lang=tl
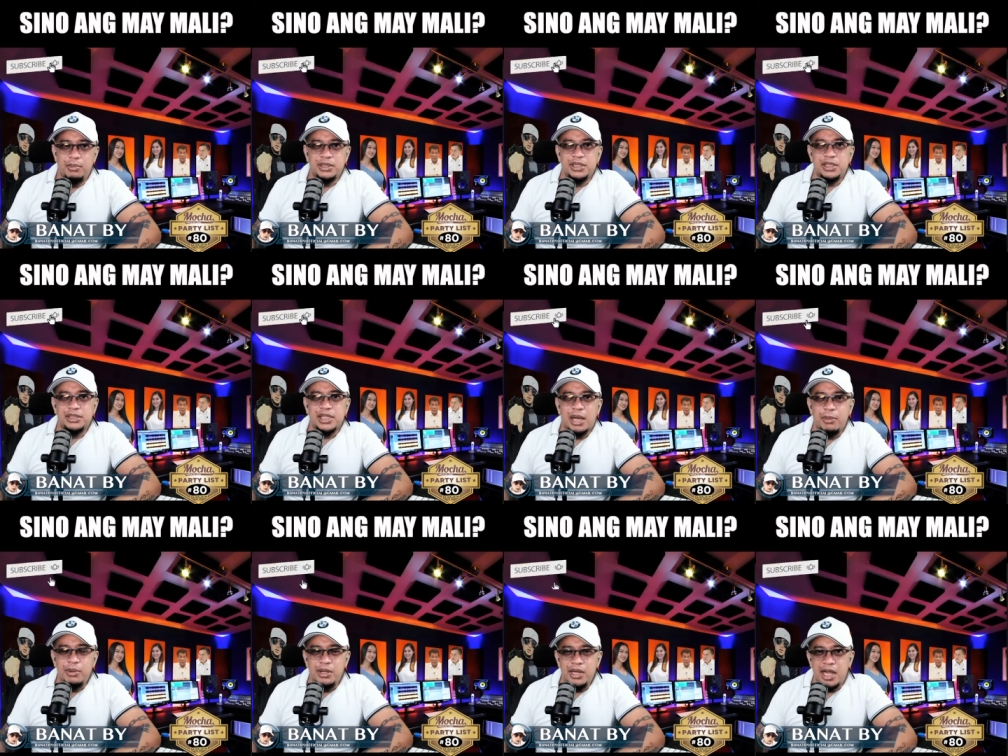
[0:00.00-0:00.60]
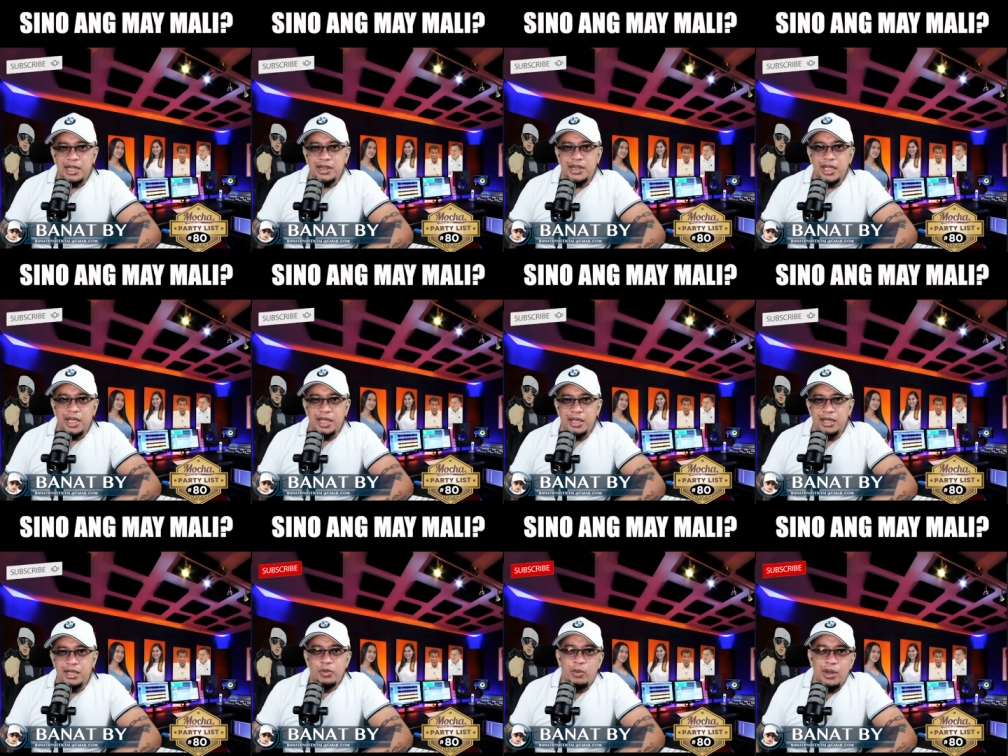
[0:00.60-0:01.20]
masasabi
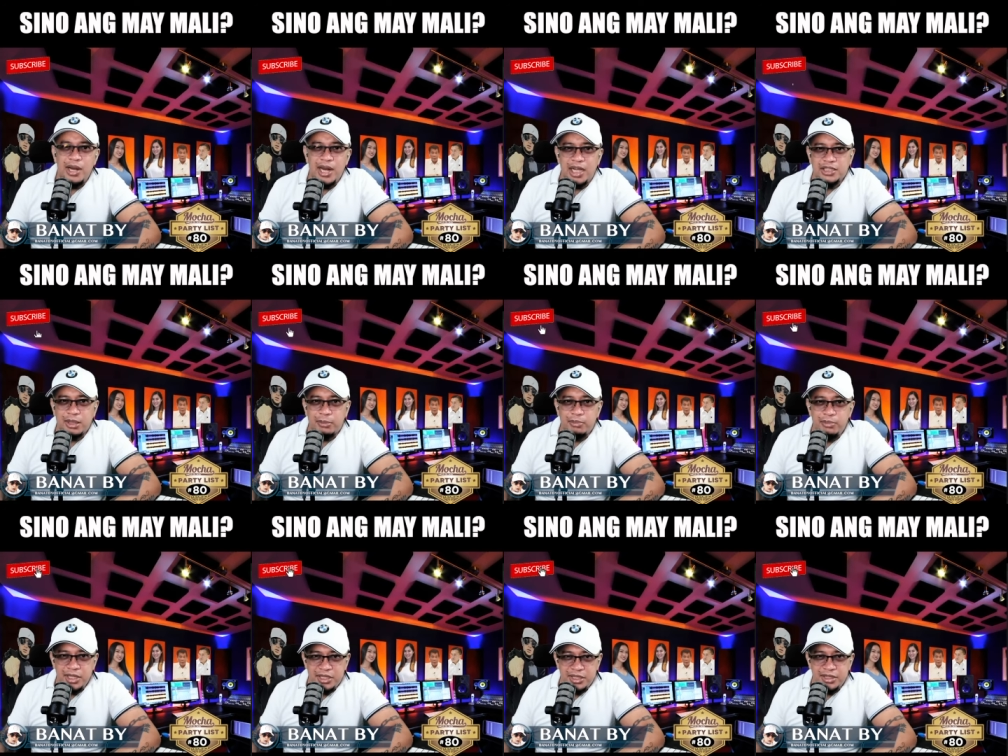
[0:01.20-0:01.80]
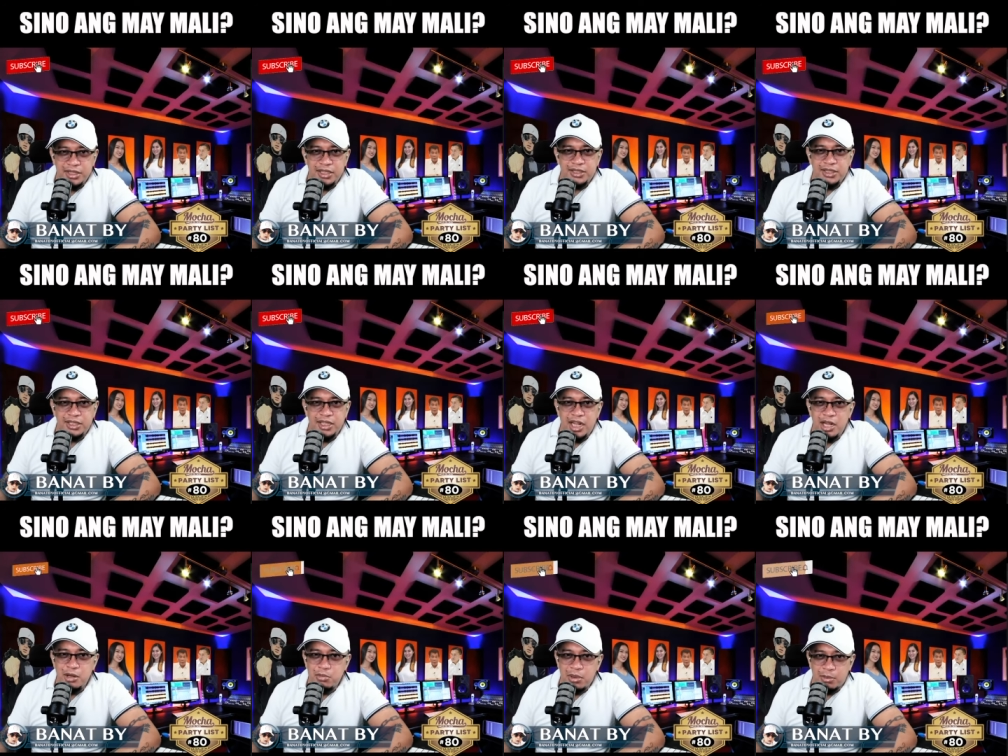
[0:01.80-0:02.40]
nating wala sa business
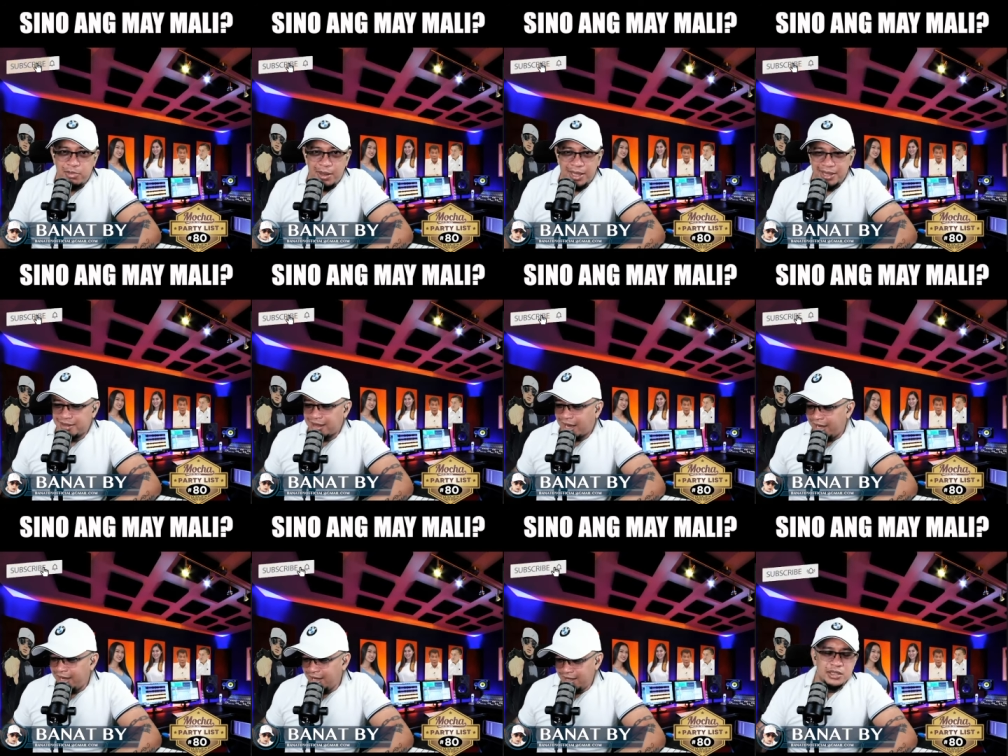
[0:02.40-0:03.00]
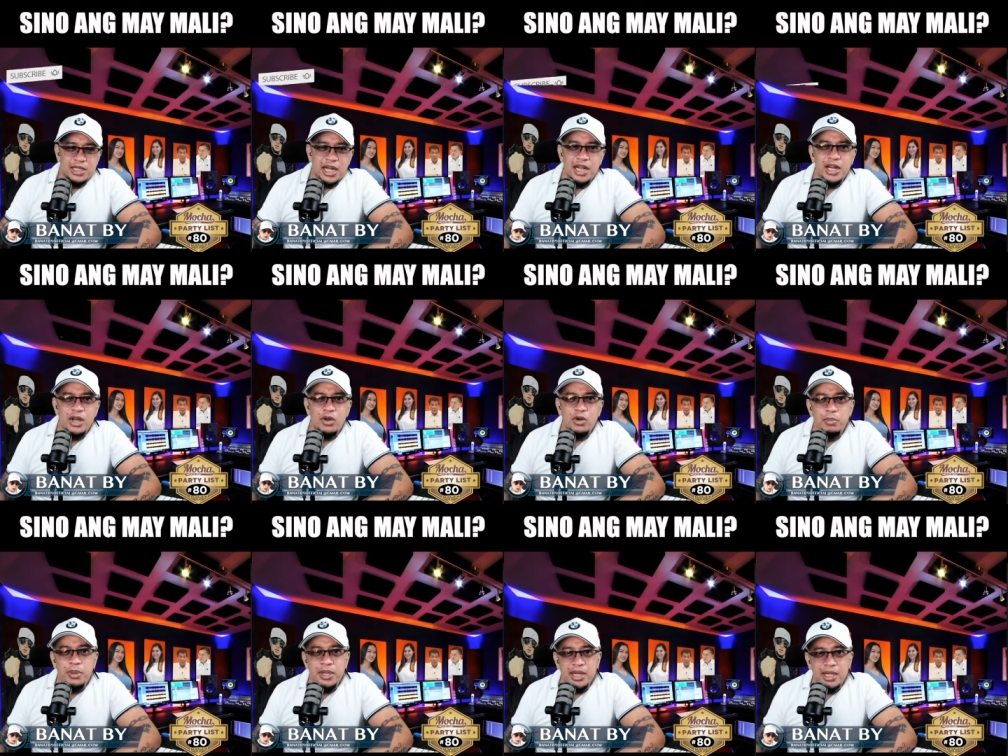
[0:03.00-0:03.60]
nila yung magbantay. Sana
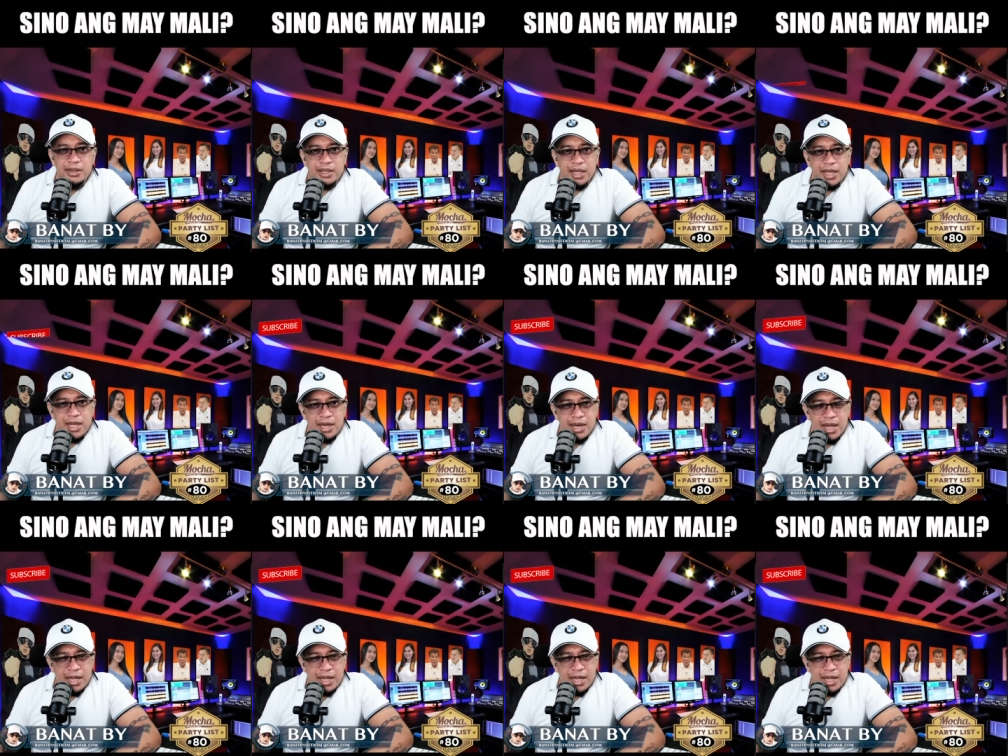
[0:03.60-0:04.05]
ho binantayan